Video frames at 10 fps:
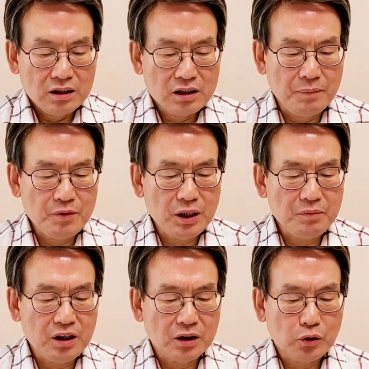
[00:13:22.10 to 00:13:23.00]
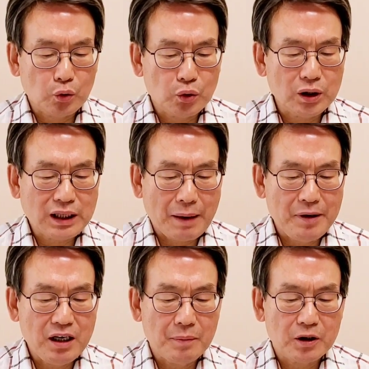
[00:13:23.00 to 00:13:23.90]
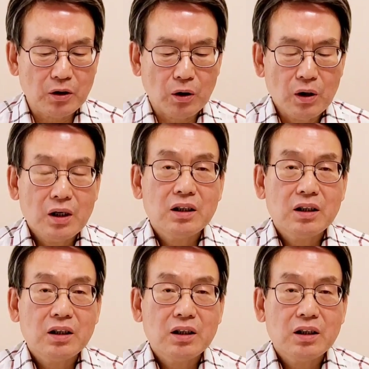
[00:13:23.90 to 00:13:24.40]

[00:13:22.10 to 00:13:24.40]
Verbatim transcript: 점점 더 도둑이 담을 넘어도